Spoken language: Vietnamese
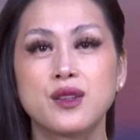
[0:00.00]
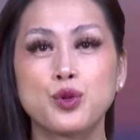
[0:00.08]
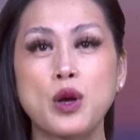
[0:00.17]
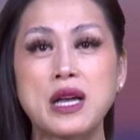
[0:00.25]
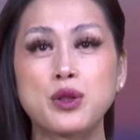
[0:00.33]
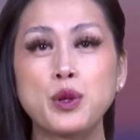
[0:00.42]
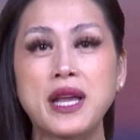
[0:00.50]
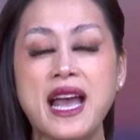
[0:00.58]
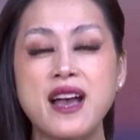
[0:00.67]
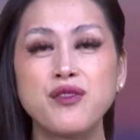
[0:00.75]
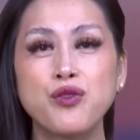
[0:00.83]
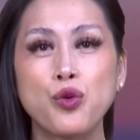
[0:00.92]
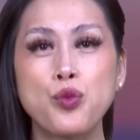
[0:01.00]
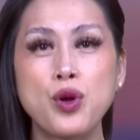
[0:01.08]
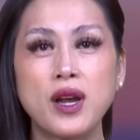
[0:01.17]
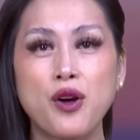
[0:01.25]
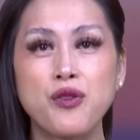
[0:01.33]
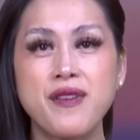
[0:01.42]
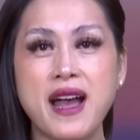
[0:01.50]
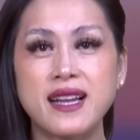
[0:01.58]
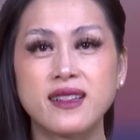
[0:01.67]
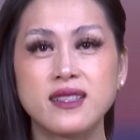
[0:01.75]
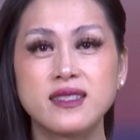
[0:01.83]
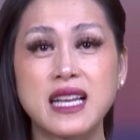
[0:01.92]
Tòa tuyên án vụ buôn lậu
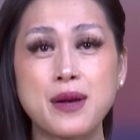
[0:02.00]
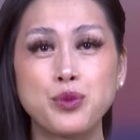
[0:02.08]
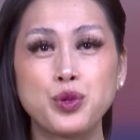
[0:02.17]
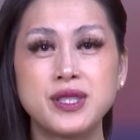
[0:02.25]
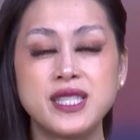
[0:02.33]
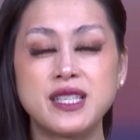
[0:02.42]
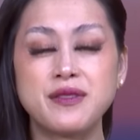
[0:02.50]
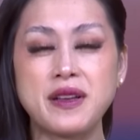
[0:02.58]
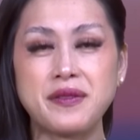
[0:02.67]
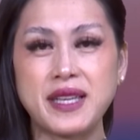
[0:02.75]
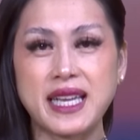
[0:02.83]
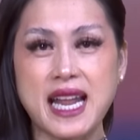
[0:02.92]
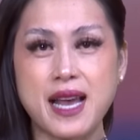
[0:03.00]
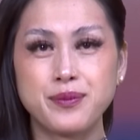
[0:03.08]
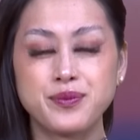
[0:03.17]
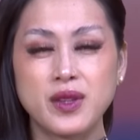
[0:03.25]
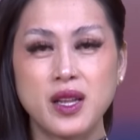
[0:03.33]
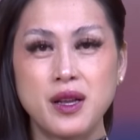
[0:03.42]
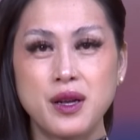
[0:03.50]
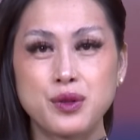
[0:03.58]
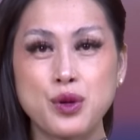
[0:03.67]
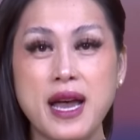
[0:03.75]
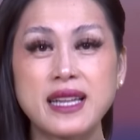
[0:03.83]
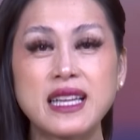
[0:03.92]
vàng từ Campuchia về Việt Nam.
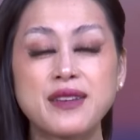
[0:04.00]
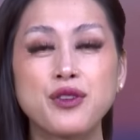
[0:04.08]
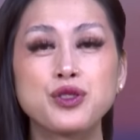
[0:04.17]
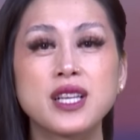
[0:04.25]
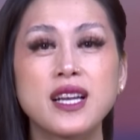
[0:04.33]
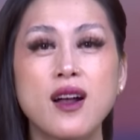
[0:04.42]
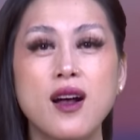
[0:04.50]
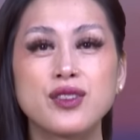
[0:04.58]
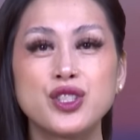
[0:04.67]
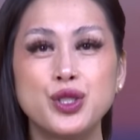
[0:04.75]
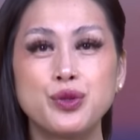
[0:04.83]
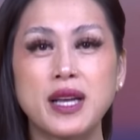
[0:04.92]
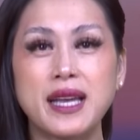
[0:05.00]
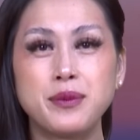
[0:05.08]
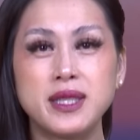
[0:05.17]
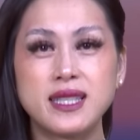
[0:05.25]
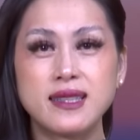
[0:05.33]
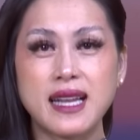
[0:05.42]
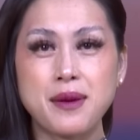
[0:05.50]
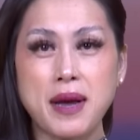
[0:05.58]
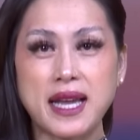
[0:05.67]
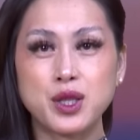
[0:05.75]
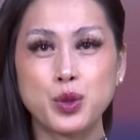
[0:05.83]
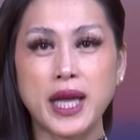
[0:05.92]
Tòa án thành phố Sài Gòn chiều ngày 19 tháng
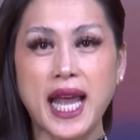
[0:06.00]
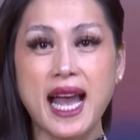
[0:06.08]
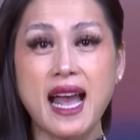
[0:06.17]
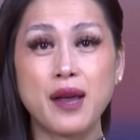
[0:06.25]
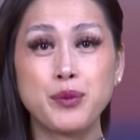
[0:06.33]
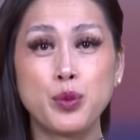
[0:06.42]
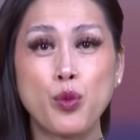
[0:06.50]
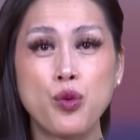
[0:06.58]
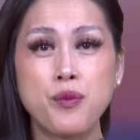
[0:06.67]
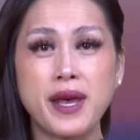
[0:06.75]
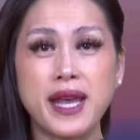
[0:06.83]
7 tuyên án 24